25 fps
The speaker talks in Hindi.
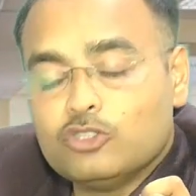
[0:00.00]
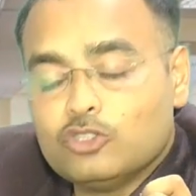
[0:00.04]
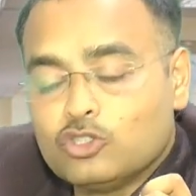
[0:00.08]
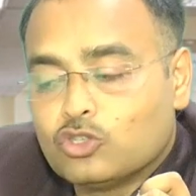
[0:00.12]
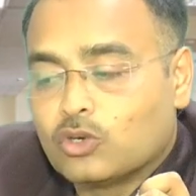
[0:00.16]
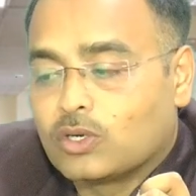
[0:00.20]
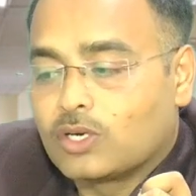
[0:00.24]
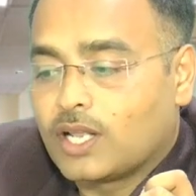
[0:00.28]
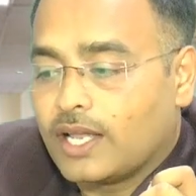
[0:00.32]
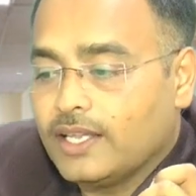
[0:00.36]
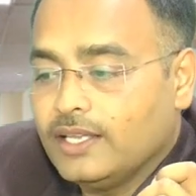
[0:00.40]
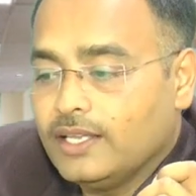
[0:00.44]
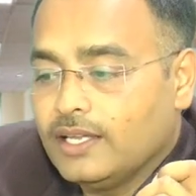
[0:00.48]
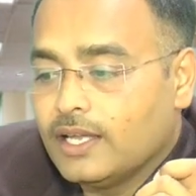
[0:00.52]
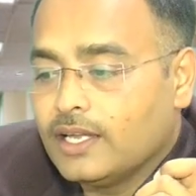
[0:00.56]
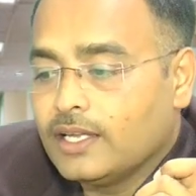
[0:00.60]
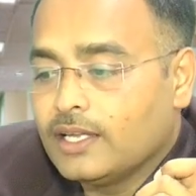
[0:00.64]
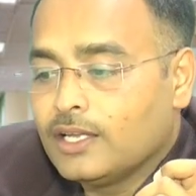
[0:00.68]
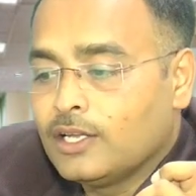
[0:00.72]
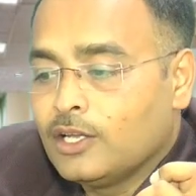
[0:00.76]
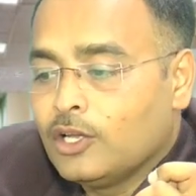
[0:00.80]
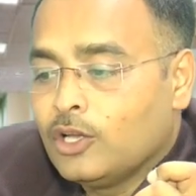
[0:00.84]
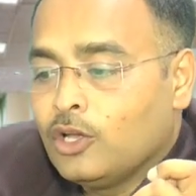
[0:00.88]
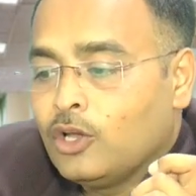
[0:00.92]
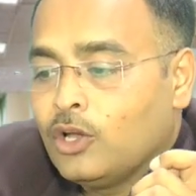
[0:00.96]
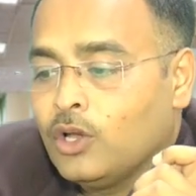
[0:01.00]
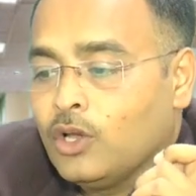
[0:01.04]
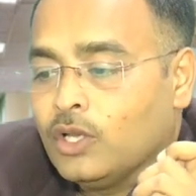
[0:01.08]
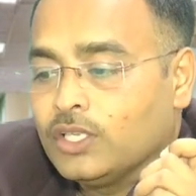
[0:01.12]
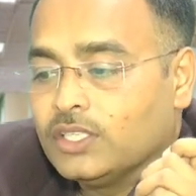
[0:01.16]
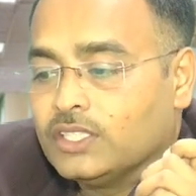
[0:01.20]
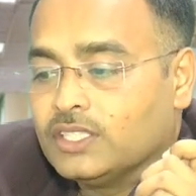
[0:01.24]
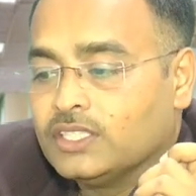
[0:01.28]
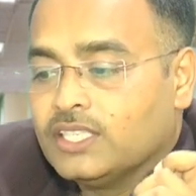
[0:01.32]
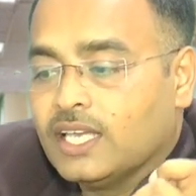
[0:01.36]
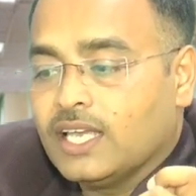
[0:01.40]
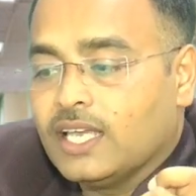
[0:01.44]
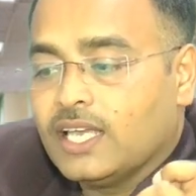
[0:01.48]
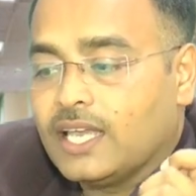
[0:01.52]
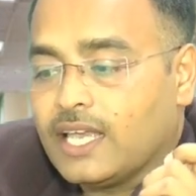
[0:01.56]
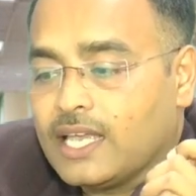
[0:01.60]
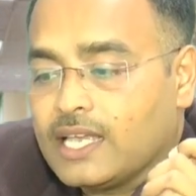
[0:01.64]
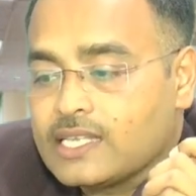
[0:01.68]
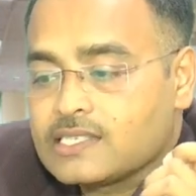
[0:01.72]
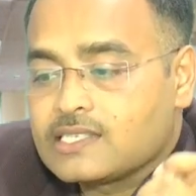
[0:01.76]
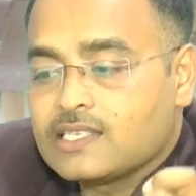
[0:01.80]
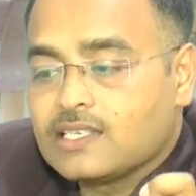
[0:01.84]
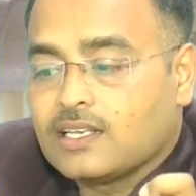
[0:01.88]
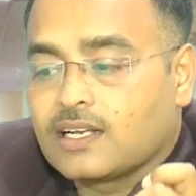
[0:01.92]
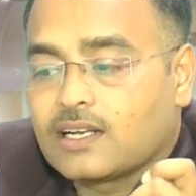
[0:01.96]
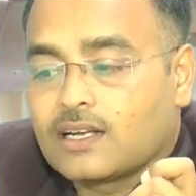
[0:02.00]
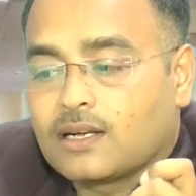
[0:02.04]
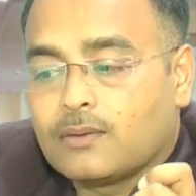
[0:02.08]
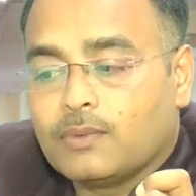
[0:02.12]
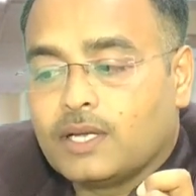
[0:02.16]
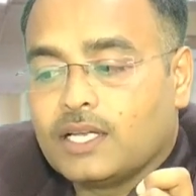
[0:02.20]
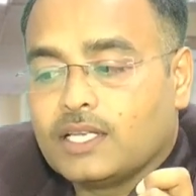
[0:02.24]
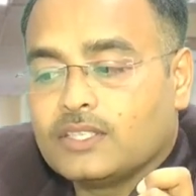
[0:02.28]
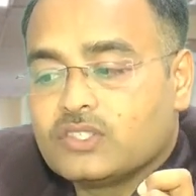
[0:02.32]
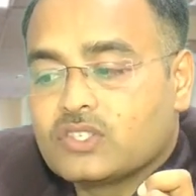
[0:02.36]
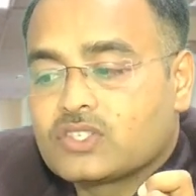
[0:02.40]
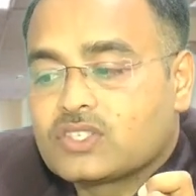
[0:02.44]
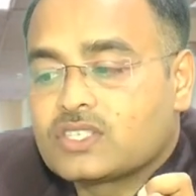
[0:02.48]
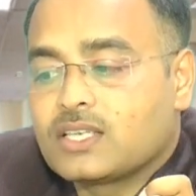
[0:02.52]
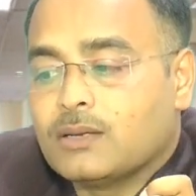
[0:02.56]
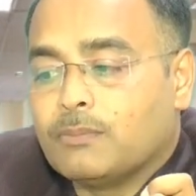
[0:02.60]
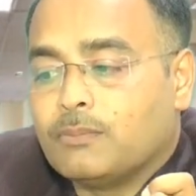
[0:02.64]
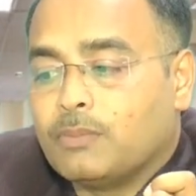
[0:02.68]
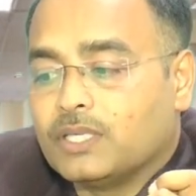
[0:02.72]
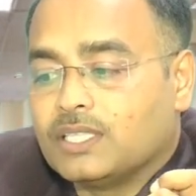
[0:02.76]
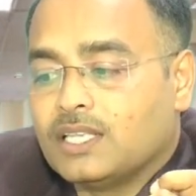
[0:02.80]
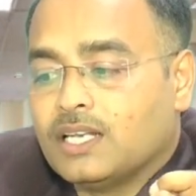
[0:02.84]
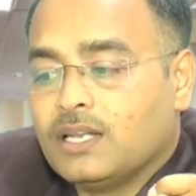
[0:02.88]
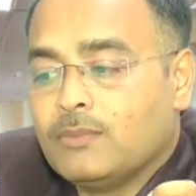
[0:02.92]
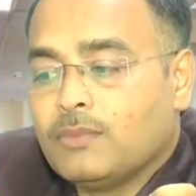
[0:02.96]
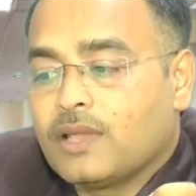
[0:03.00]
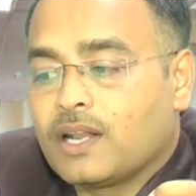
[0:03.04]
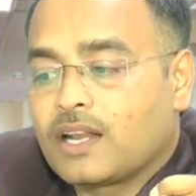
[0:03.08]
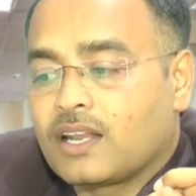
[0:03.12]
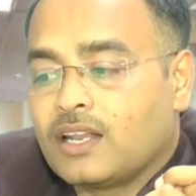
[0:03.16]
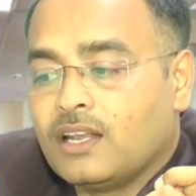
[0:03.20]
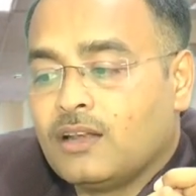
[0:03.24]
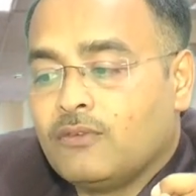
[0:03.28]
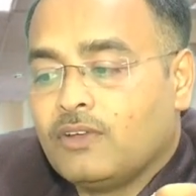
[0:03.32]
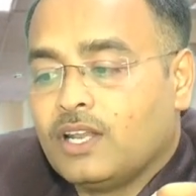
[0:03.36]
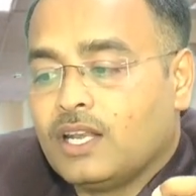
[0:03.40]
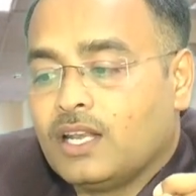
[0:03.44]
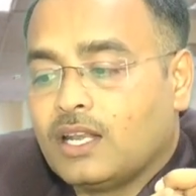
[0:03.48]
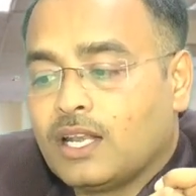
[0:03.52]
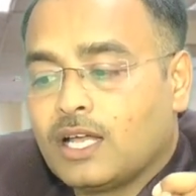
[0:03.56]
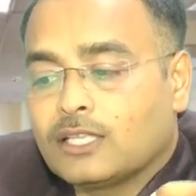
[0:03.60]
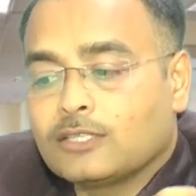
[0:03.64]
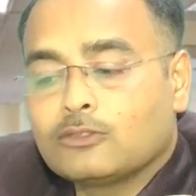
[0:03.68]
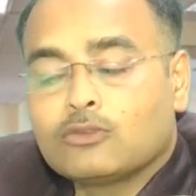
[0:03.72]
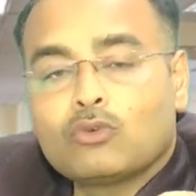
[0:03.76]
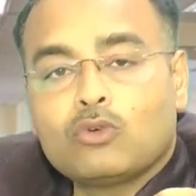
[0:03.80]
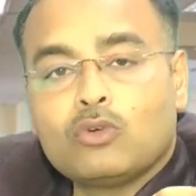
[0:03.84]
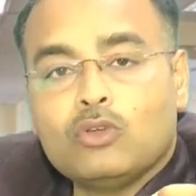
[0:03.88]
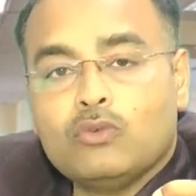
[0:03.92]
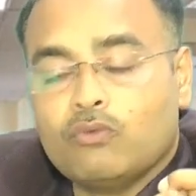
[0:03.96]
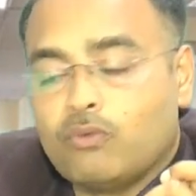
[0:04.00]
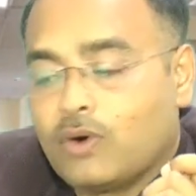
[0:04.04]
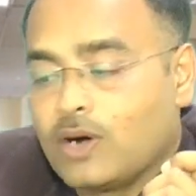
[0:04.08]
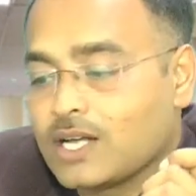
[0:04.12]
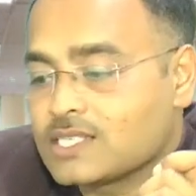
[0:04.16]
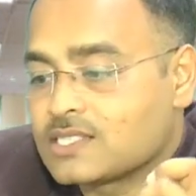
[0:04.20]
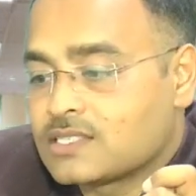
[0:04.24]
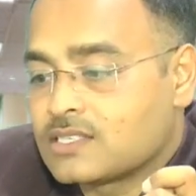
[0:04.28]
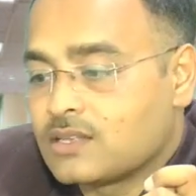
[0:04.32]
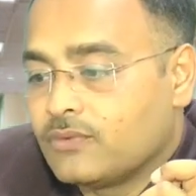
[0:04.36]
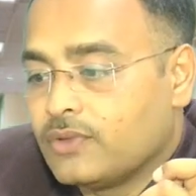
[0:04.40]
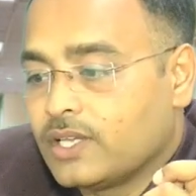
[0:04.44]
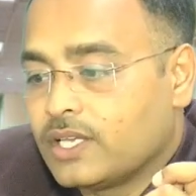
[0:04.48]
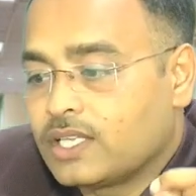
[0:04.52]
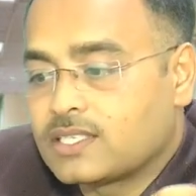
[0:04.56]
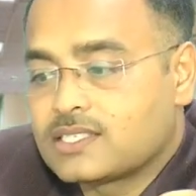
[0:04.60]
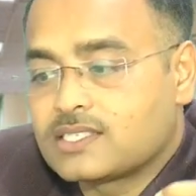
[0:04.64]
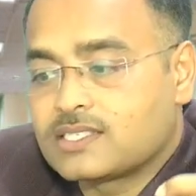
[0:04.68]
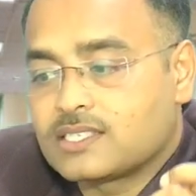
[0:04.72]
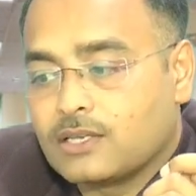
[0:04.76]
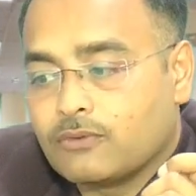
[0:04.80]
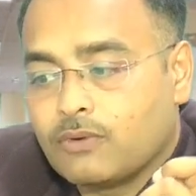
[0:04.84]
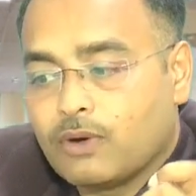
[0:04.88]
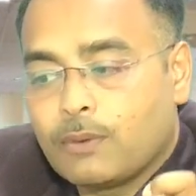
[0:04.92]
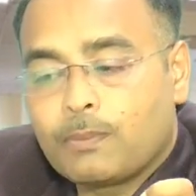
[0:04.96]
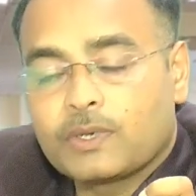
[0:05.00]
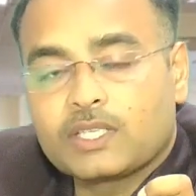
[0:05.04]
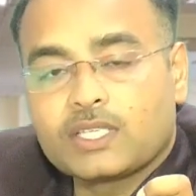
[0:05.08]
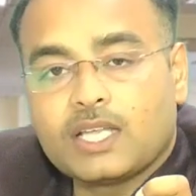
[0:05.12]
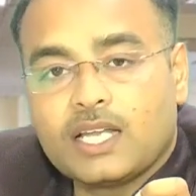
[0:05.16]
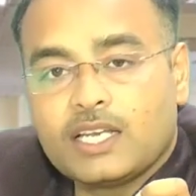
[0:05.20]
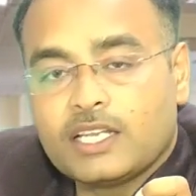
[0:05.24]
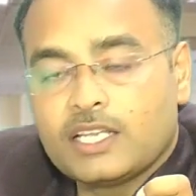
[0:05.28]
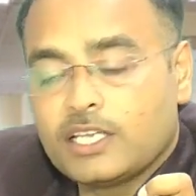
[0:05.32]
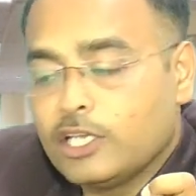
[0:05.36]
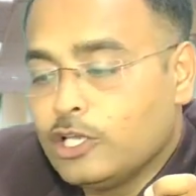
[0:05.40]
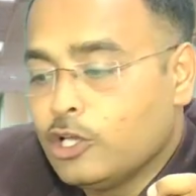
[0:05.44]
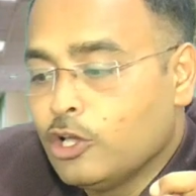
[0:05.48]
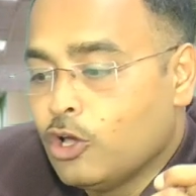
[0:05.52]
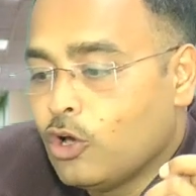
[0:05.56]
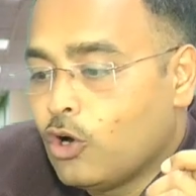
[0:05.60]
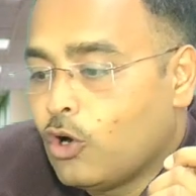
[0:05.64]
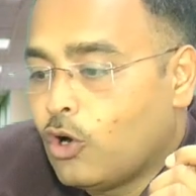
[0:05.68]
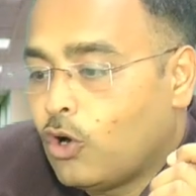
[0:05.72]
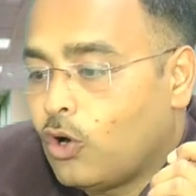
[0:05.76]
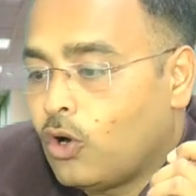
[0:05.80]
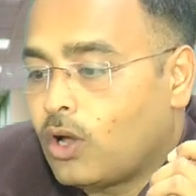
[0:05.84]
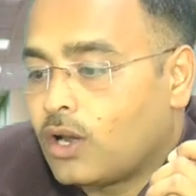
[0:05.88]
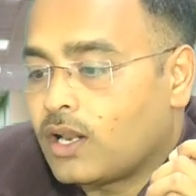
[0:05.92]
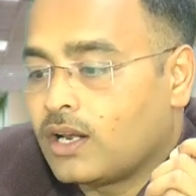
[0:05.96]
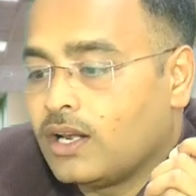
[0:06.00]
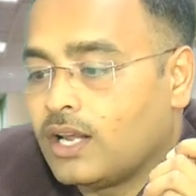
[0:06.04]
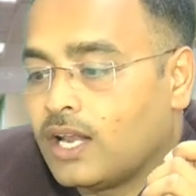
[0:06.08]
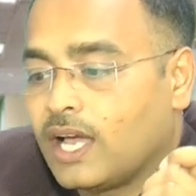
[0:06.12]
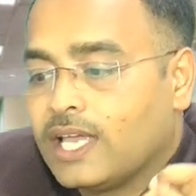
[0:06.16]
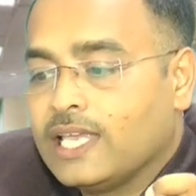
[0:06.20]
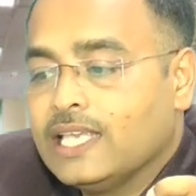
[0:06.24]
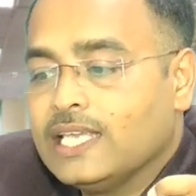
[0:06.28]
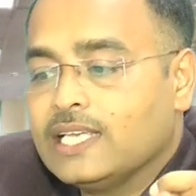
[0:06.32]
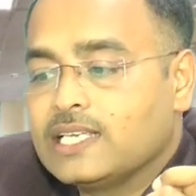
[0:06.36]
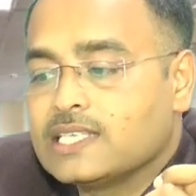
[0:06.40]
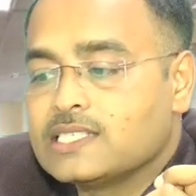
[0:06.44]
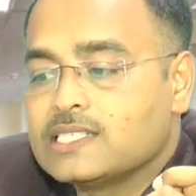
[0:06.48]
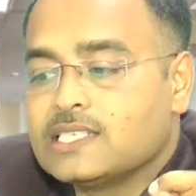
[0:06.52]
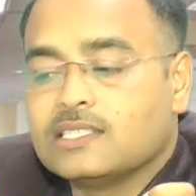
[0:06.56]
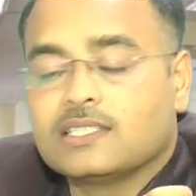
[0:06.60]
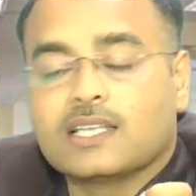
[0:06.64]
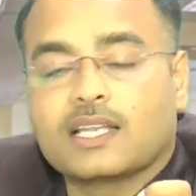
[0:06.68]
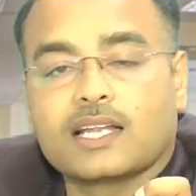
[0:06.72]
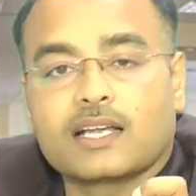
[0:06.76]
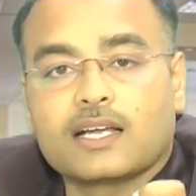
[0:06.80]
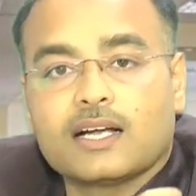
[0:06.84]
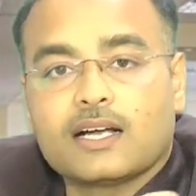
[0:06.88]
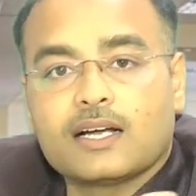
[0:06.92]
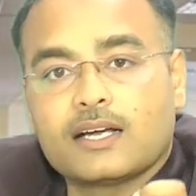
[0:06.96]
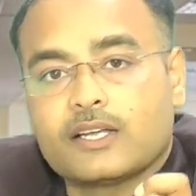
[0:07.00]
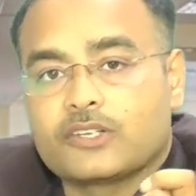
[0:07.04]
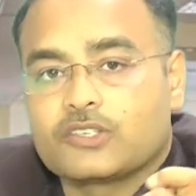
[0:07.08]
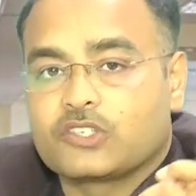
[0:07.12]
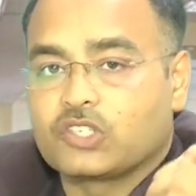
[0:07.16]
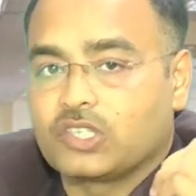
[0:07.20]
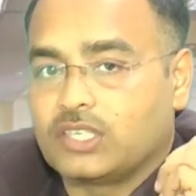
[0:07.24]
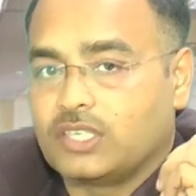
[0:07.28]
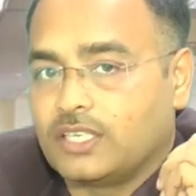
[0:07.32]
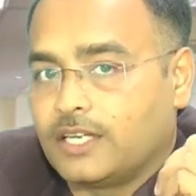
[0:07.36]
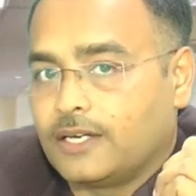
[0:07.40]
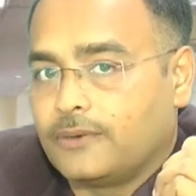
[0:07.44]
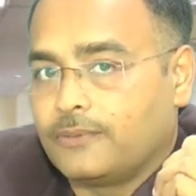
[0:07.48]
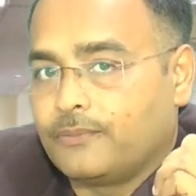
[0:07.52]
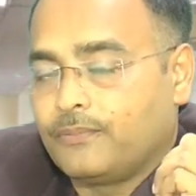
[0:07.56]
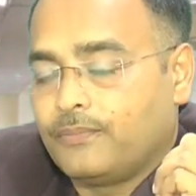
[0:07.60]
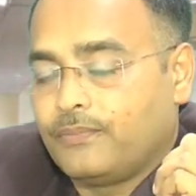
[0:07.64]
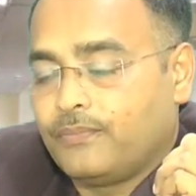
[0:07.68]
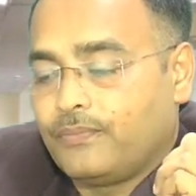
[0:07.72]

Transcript: जुटाई है ये ऐसी रकम है जिसके बदले में रेलवे ना तो कोई वास्तविक सेवा प्रदान की और ना ही किसी तरह का खर्च किया